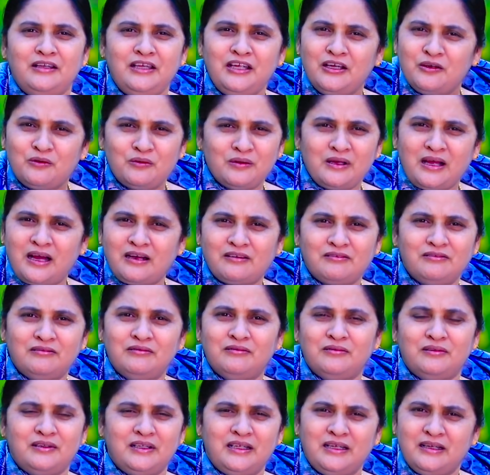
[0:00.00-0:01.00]
నీకు నాకు
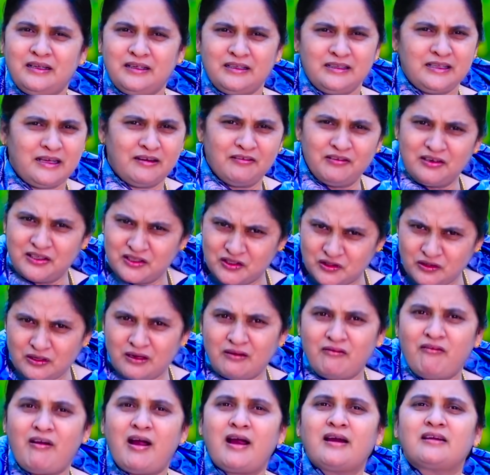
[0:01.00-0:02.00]

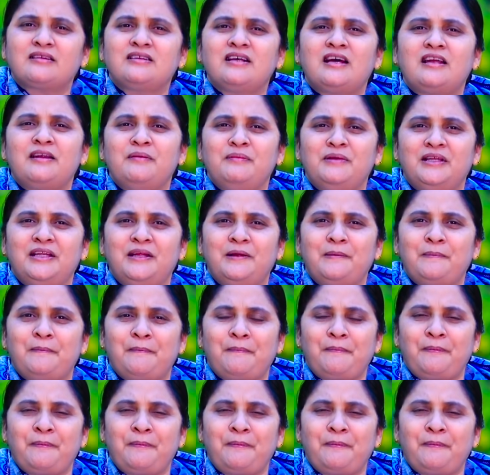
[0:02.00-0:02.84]
దేవుడిస్తున్న వాగ్దానం ఇది